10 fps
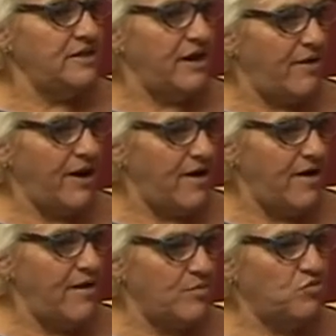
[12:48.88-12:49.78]

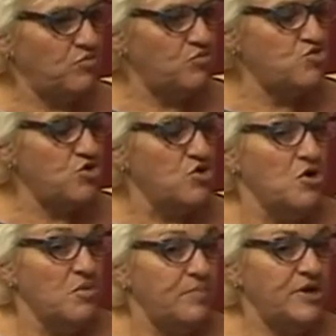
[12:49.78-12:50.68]
trabajábamos mucho.
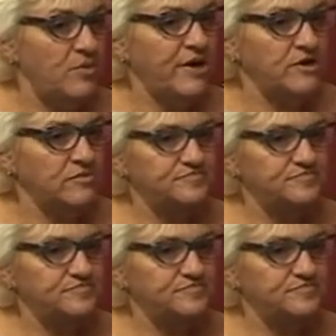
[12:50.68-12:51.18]
Pero bueno,